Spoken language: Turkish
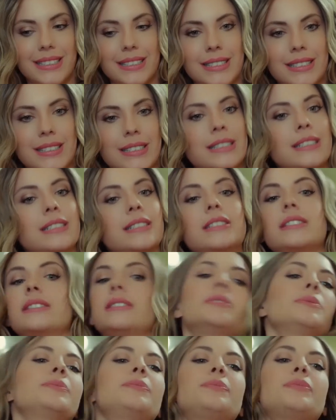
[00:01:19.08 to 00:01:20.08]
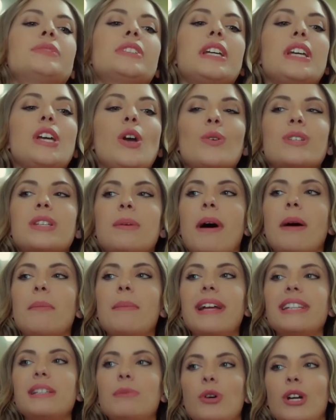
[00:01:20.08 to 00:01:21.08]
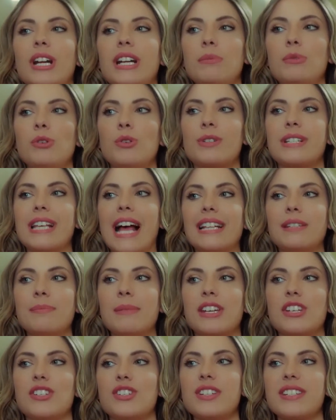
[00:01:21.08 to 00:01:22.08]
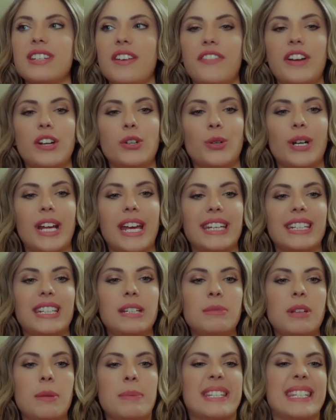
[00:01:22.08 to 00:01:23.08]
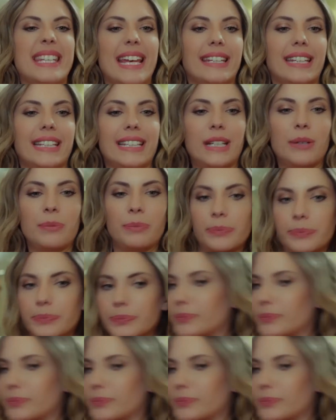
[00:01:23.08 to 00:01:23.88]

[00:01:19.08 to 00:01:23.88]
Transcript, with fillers: Yorgunum. İyi o zaman ben de moralimi yükseltmek için Zafer'in oraya gideyim de bir set alayım.